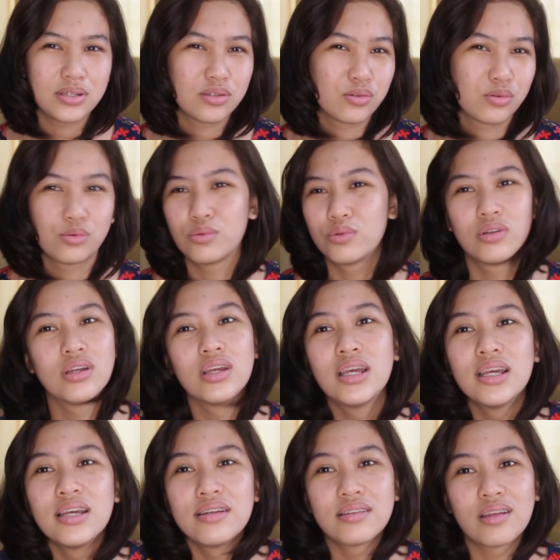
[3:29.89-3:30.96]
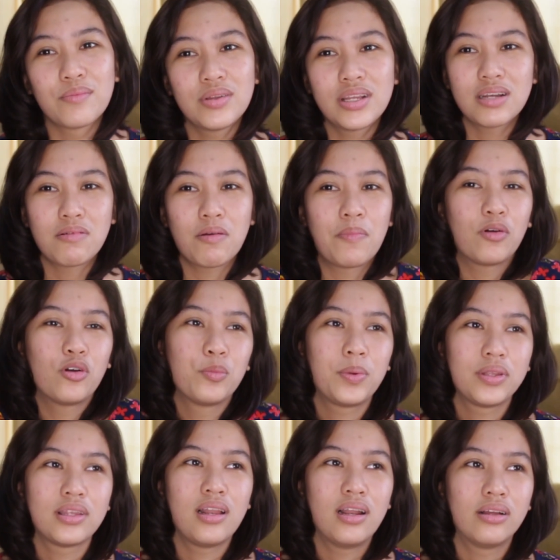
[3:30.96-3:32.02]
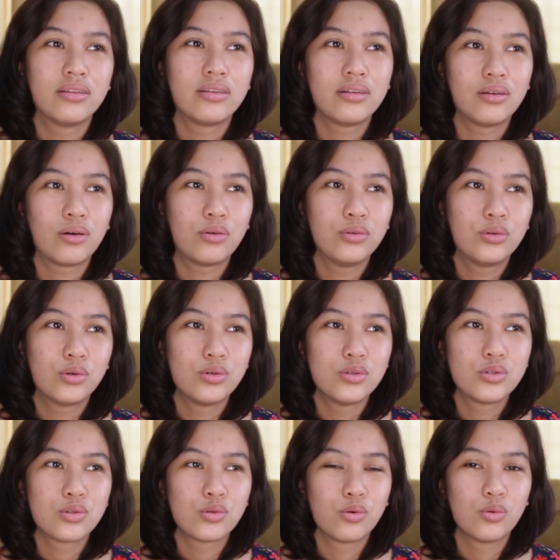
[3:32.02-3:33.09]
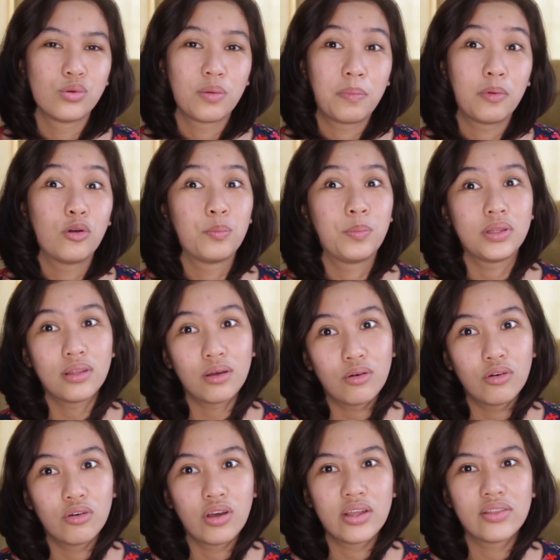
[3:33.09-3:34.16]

So, sabi niya magpagupit na lang din ako doon. So, napagupit ako.